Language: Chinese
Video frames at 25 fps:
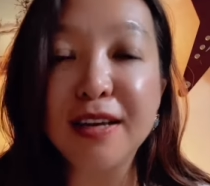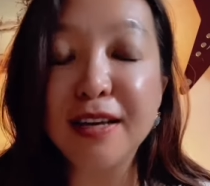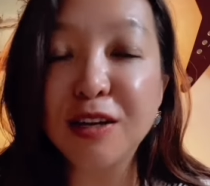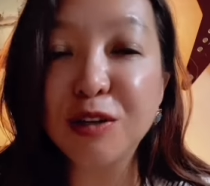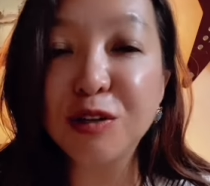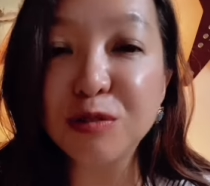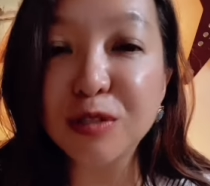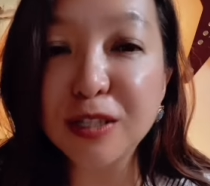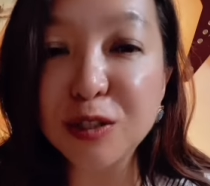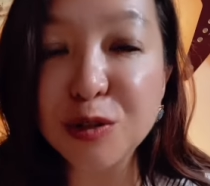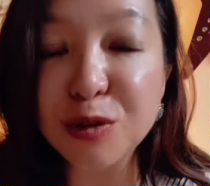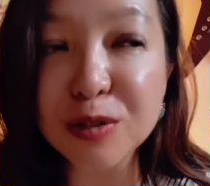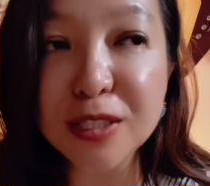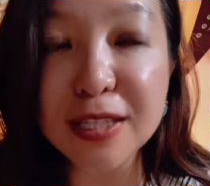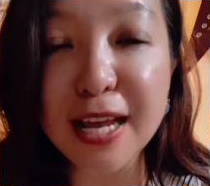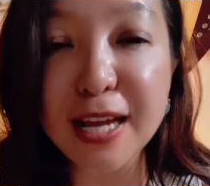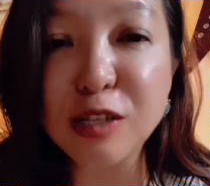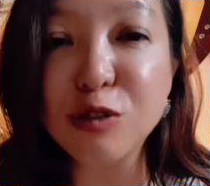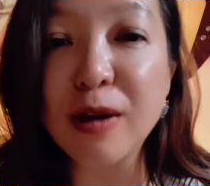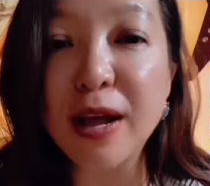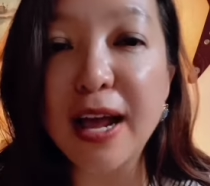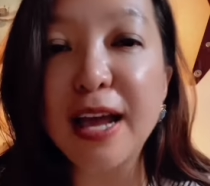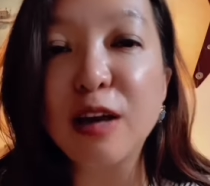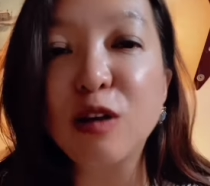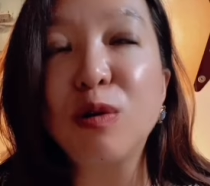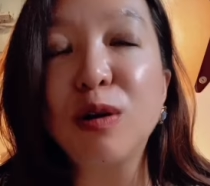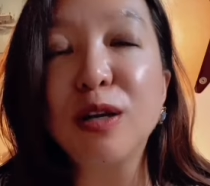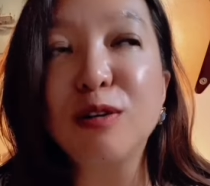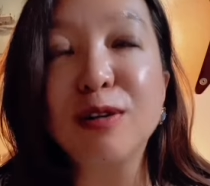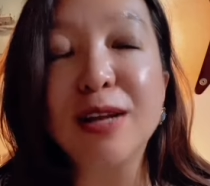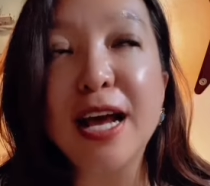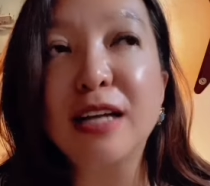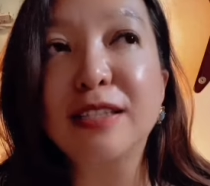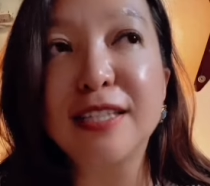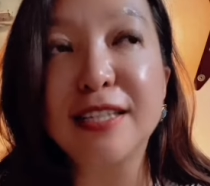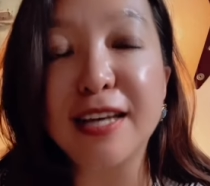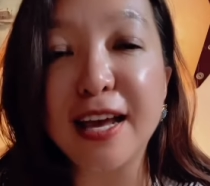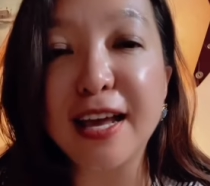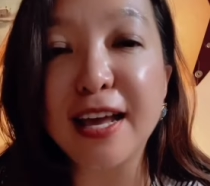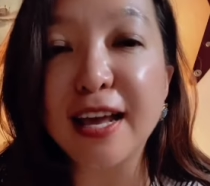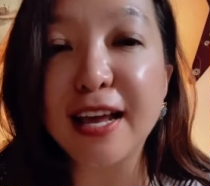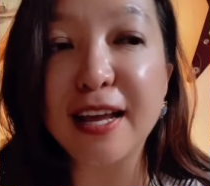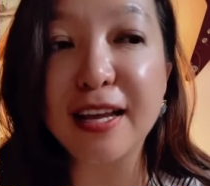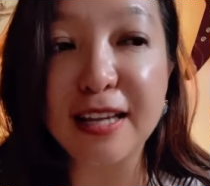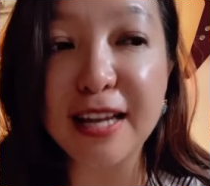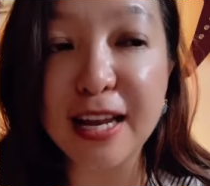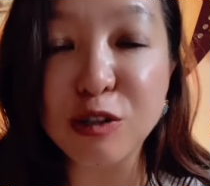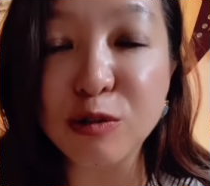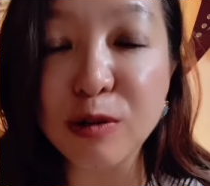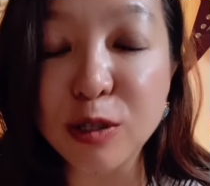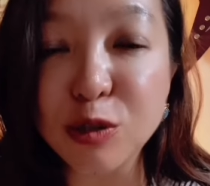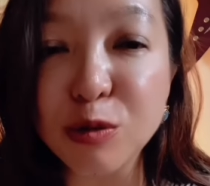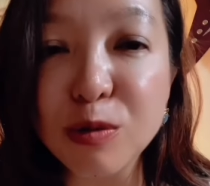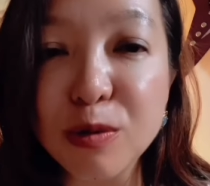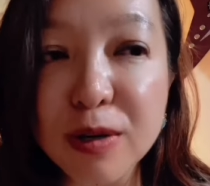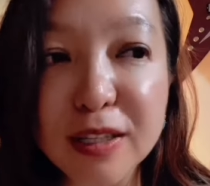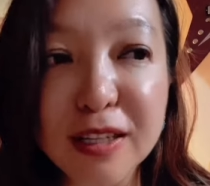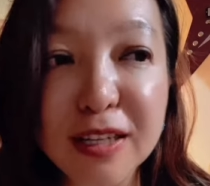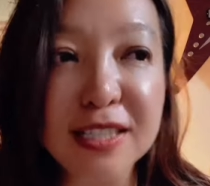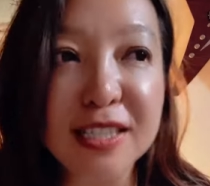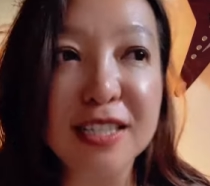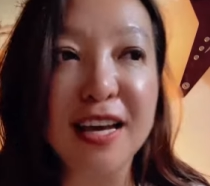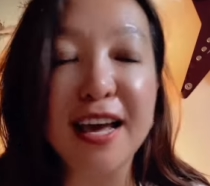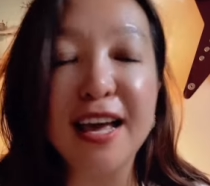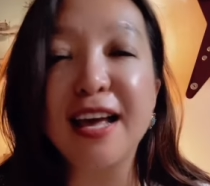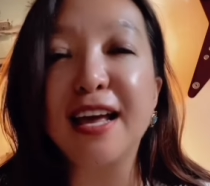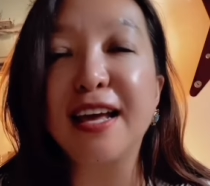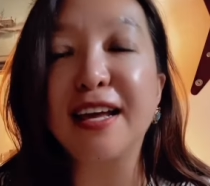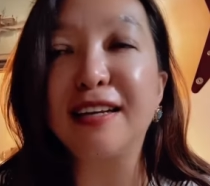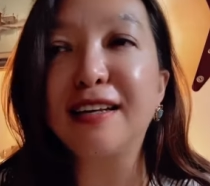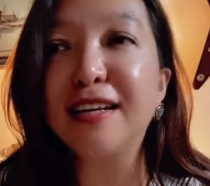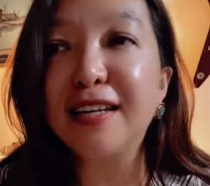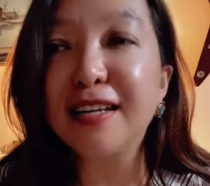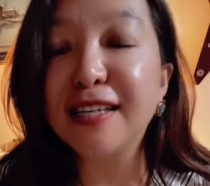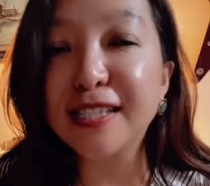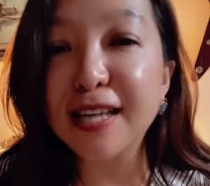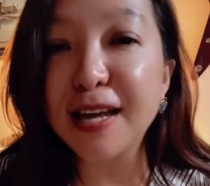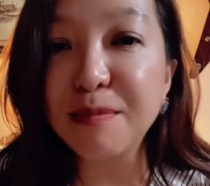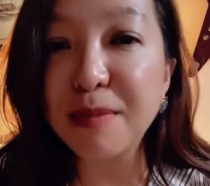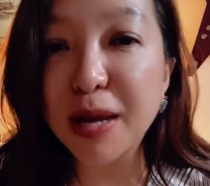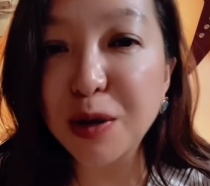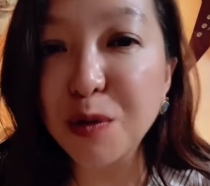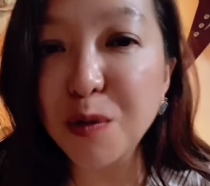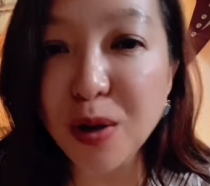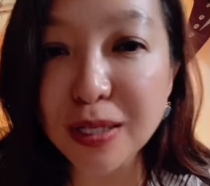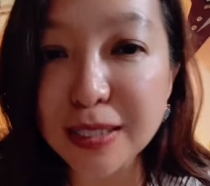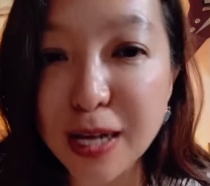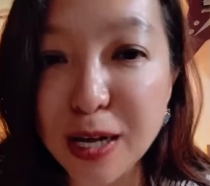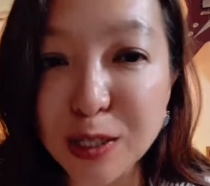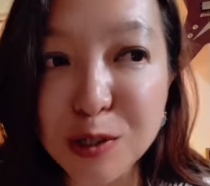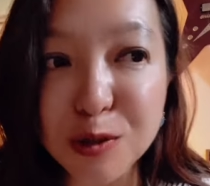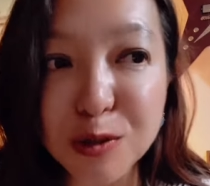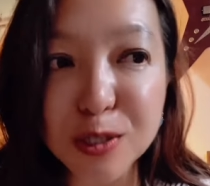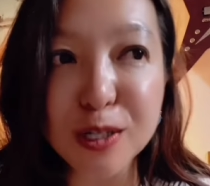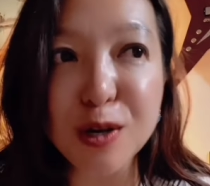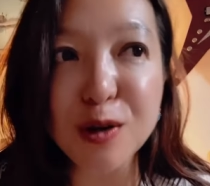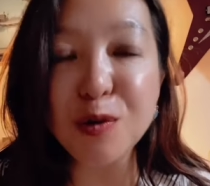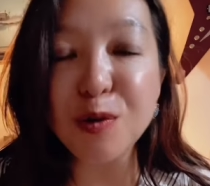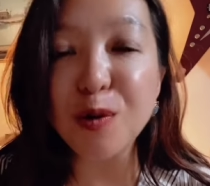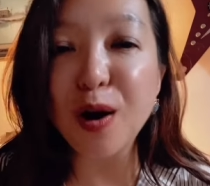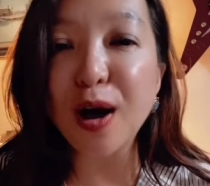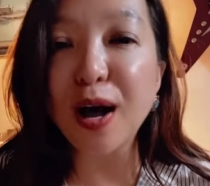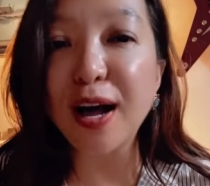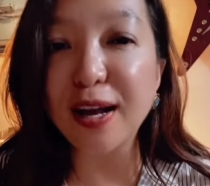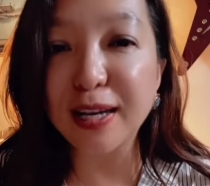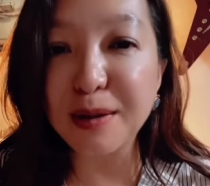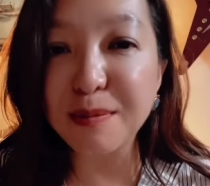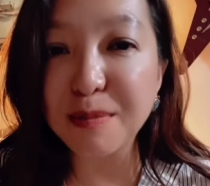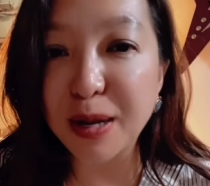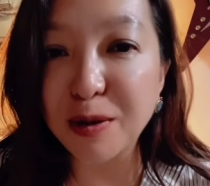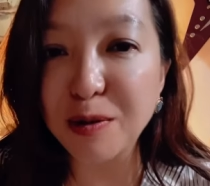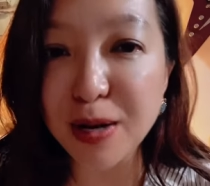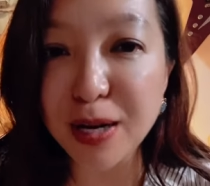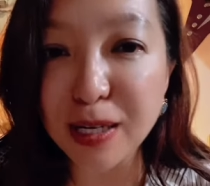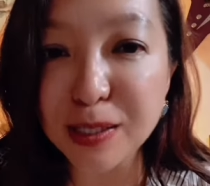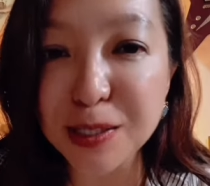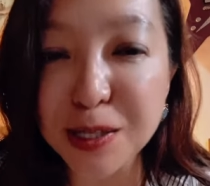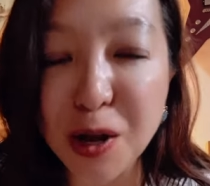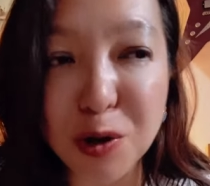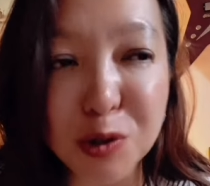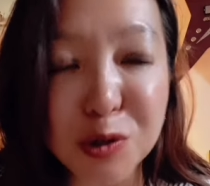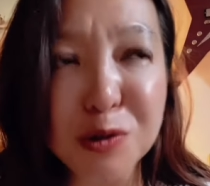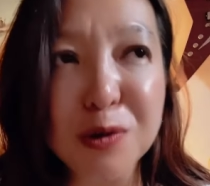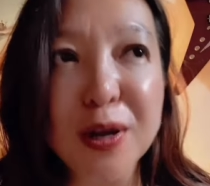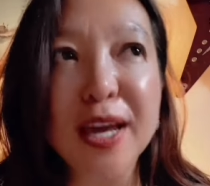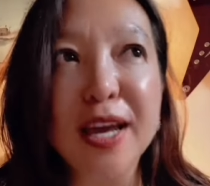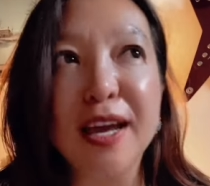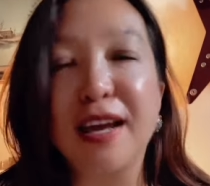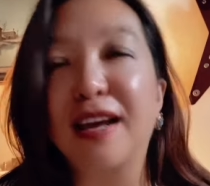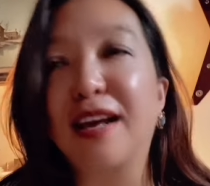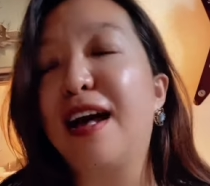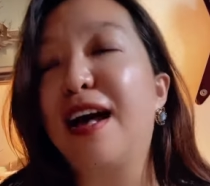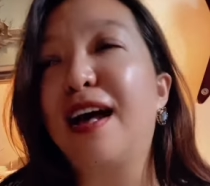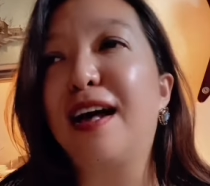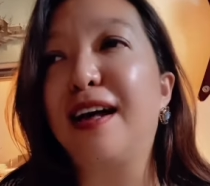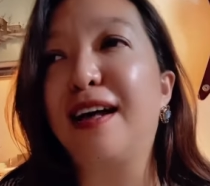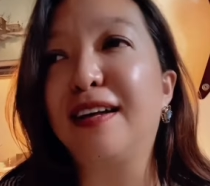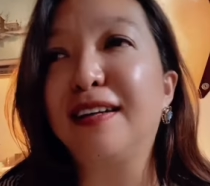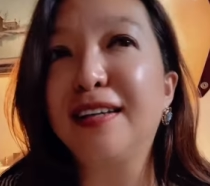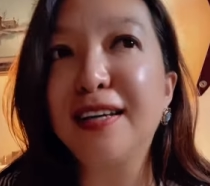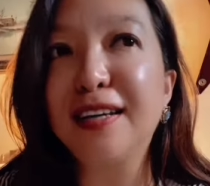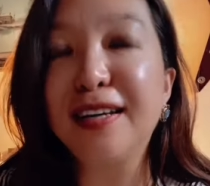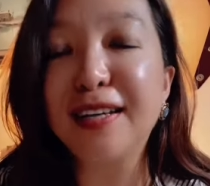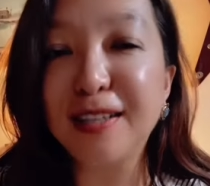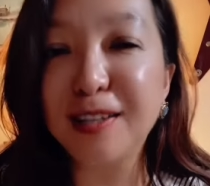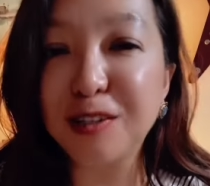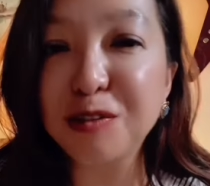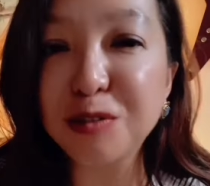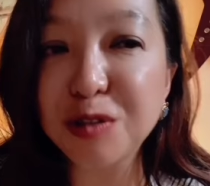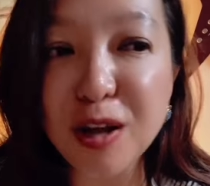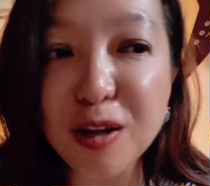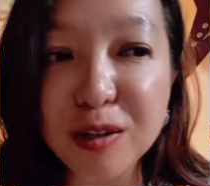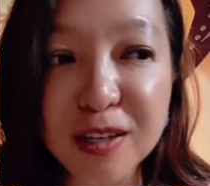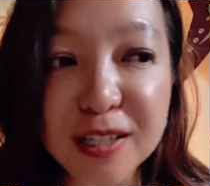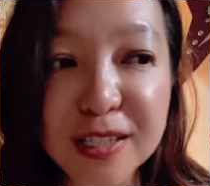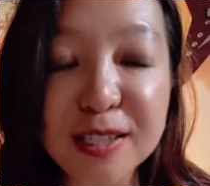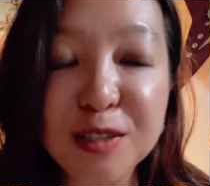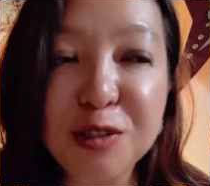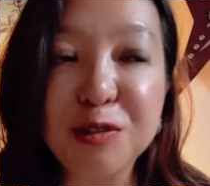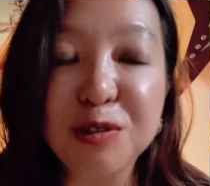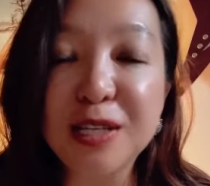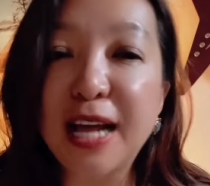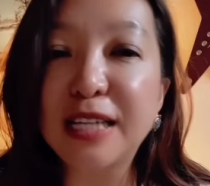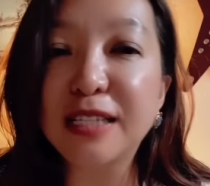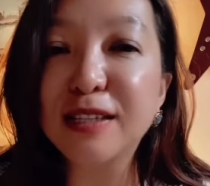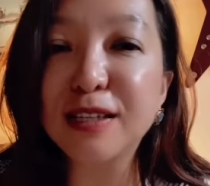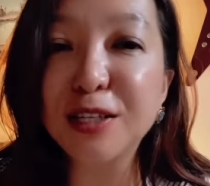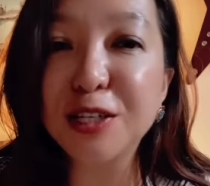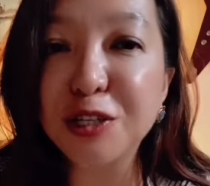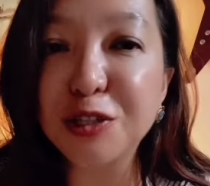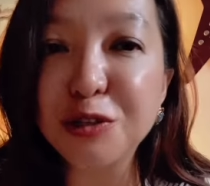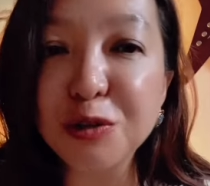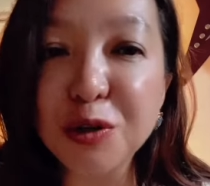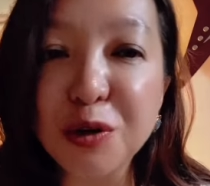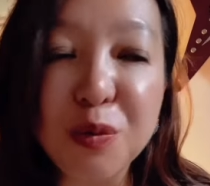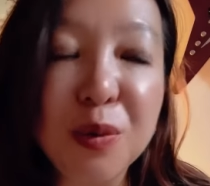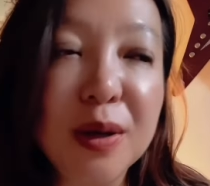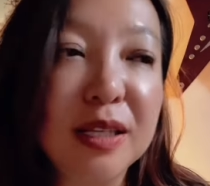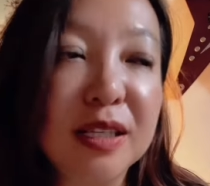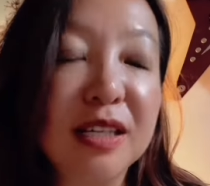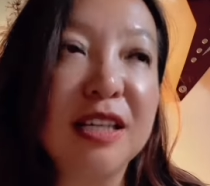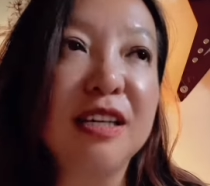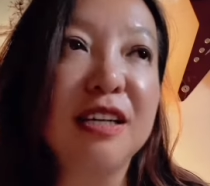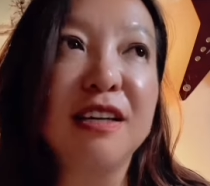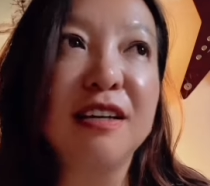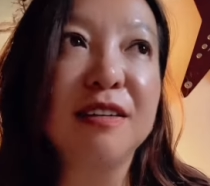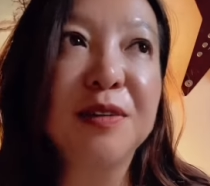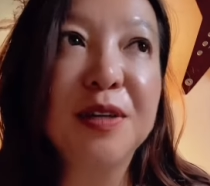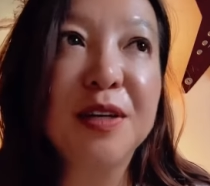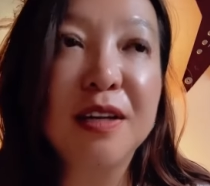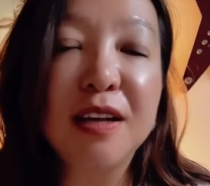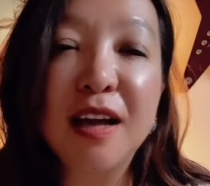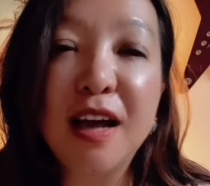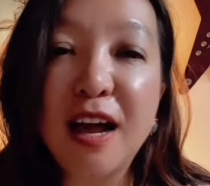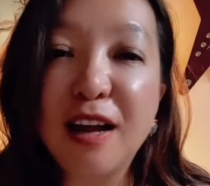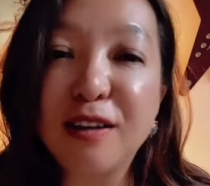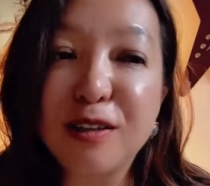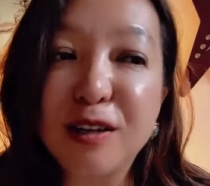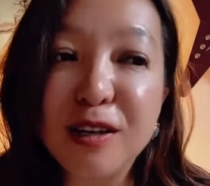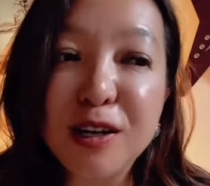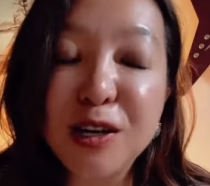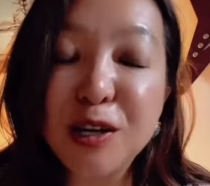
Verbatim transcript: 用这个东西来赚爱国流量钱，来赚中国人的钱，在美国享受生活，给美国人缴税啊，你就道德有瑕疵，你就有问题啊！